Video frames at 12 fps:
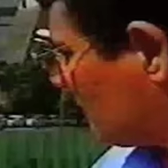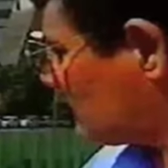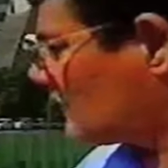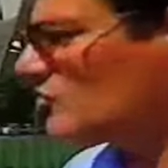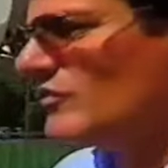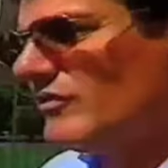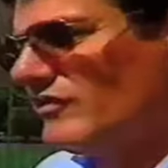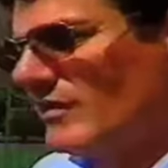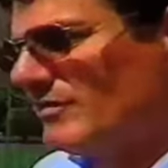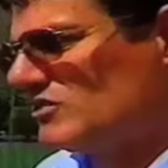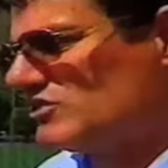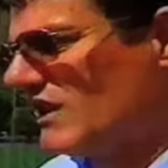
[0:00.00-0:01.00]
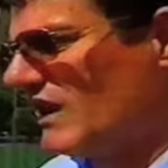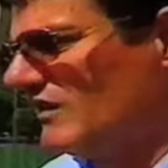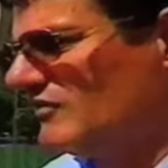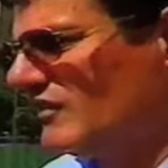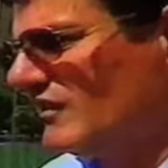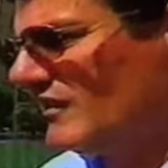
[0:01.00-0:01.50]
Isso aqui só vivia
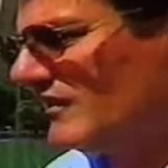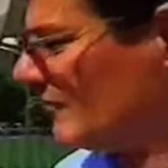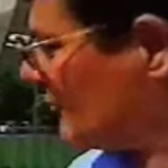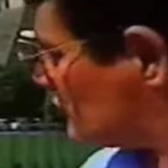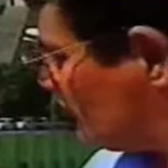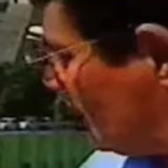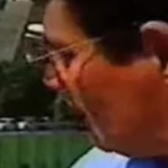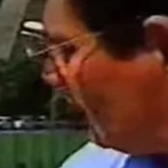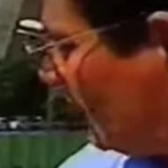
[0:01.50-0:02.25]
pichado, depois que foi